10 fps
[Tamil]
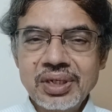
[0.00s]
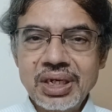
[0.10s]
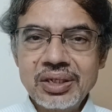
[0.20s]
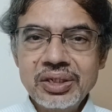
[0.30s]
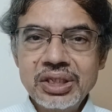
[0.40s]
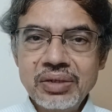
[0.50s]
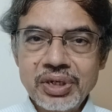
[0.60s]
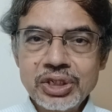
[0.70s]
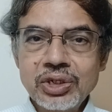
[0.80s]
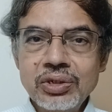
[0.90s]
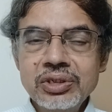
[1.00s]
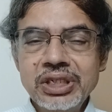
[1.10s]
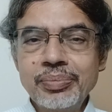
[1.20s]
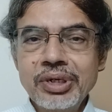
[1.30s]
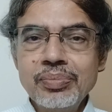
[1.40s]
அதான் இந்த வருஷம்
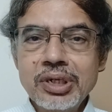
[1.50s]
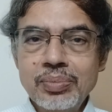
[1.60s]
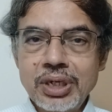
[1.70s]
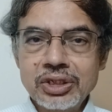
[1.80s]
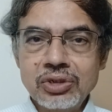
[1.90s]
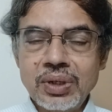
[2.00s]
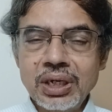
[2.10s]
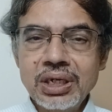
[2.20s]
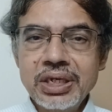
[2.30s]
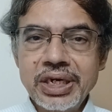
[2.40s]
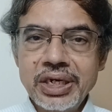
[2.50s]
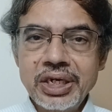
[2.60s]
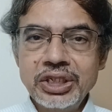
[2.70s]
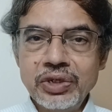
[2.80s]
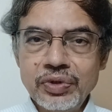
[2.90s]
செப்டம்பர் மாதம் வாக்கில்
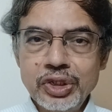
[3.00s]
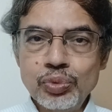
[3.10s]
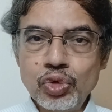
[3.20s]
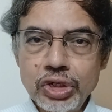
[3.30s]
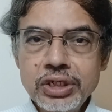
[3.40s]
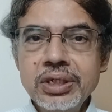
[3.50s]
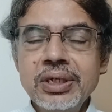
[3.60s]
ரெண்டாயிரத்தி இருபத்தி மூணு